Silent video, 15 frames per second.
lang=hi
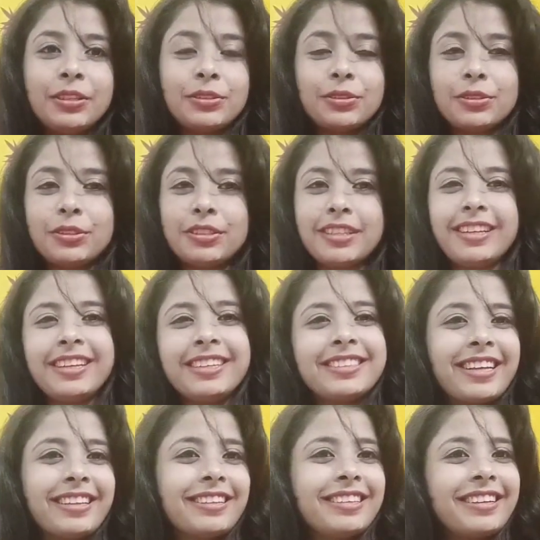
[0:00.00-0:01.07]
सो so, चलिए
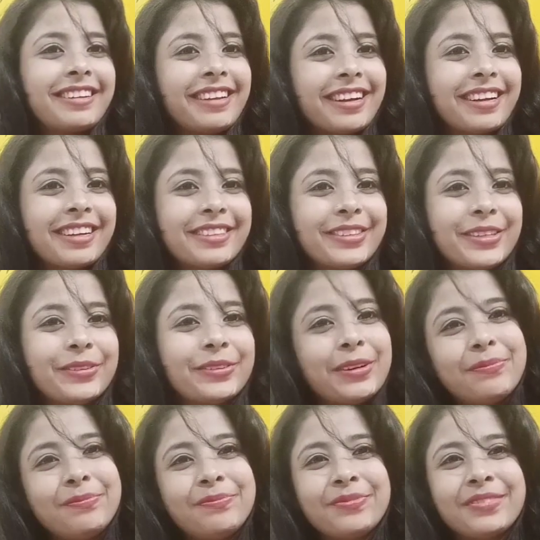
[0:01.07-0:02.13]
ज़्यादा देर ना करते
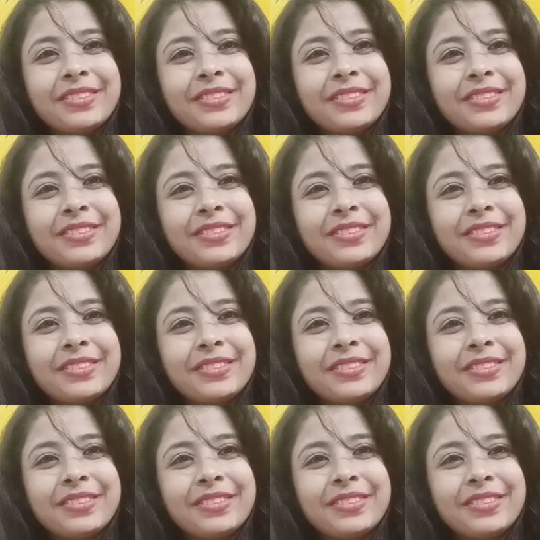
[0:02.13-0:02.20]
हुए